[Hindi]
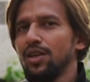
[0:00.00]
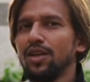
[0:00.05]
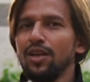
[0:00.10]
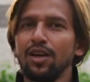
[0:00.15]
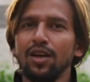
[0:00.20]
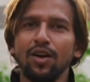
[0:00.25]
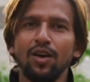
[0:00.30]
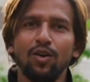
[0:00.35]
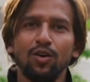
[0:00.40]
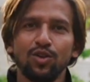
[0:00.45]

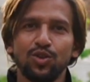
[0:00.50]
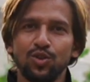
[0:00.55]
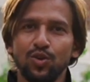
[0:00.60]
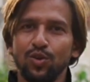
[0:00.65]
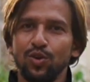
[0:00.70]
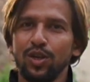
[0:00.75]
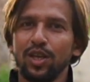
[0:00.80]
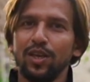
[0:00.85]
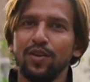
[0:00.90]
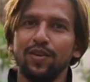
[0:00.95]
और
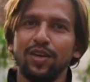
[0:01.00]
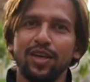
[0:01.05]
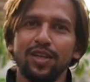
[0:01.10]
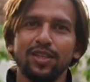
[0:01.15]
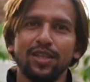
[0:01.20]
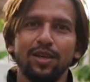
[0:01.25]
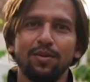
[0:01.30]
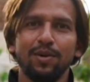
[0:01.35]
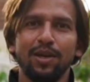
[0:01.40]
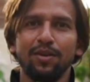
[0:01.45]
शोर की वजह
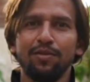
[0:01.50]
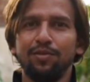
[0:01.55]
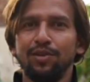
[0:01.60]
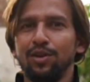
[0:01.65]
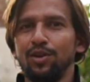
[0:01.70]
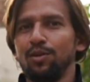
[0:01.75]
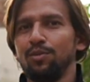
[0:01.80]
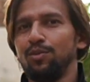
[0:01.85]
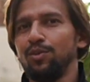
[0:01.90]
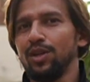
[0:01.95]
से हमारी
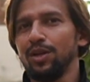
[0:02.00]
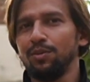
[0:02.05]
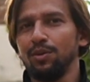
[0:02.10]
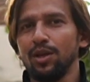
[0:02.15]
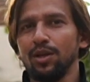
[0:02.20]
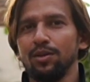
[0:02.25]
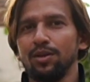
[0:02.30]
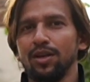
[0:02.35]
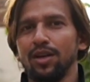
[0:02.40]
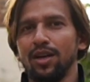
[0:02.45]
वीडियो पूरी
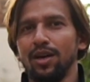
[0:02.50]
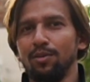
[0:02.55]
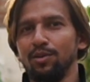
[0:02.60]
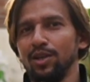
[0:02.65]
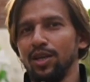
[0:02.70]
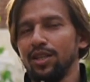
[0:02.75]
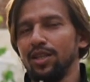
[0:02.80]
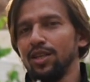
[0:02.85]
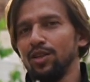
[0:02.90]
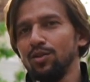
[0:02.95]
पूरी ख़राब हो
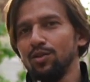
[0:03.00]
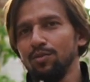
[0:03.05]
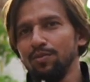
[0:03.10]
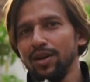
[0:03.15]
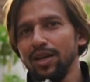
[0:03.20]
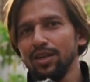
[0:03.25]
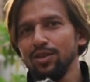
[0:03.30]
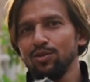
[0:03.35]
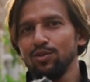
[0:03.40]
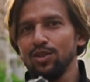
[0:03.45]
जाती है तो
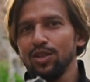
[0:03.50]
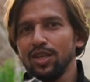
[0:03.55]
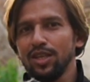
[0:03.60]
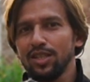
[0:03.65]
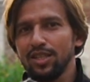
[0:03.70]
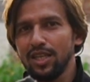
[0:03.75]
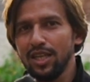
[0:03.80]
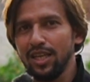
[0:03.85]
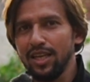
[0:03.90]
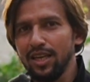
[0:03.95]
मैंने सोचा कि
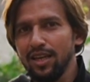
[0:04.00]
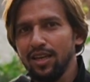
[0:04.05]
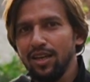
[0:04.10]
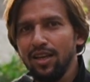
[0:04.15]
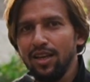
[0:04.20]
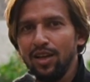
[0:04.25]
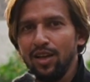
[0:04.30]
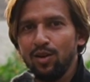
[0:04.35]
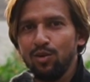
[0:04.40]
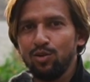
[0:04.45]
इसके लिए
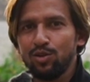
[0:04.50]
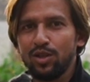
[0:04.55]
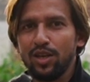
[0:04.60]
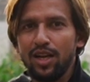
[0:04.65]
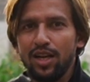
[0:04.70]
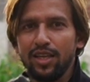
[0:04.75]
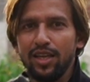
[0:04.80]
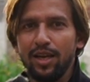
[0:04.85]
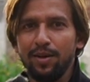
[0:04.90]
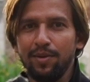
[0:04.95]
कुछ
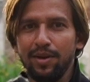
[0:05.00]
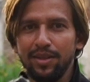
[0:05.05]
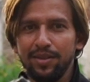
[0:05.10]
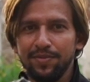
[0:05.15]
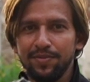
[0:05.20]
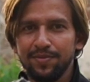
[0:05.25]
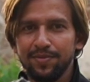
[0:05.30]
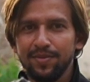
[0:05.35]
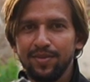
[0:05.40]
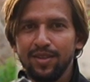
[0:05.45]
करा जाए
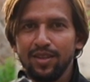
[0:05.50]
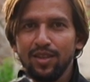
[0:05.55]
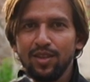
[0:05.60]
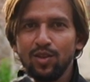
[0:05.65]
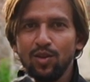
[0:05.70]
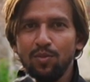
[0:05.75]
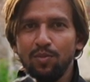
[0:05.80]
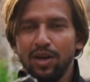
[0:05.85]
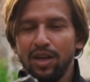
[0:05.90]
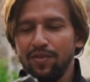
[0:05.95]

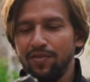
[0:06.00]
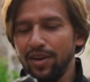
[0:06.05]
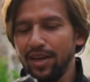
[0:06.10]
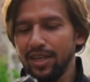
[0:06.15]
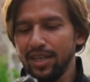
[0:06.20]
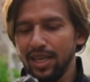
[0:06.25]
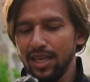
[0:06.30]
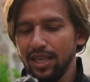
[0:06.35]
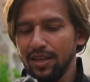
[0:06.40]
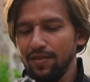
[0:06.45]
भाई तो मैंने
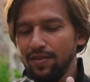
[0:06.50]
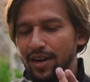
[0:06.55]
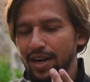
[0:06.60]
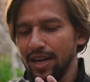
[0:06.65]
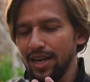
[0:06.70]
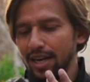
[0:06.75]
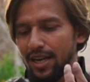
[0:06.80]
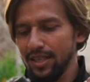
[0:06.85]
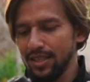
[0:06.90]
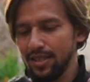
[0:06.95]
फाइनली ये
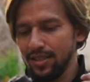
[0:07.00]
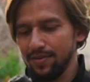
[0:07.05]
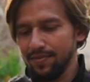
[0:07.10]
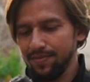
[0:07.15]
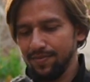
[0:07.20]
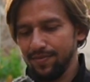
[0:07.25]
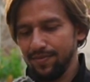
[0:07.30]
वायरलेस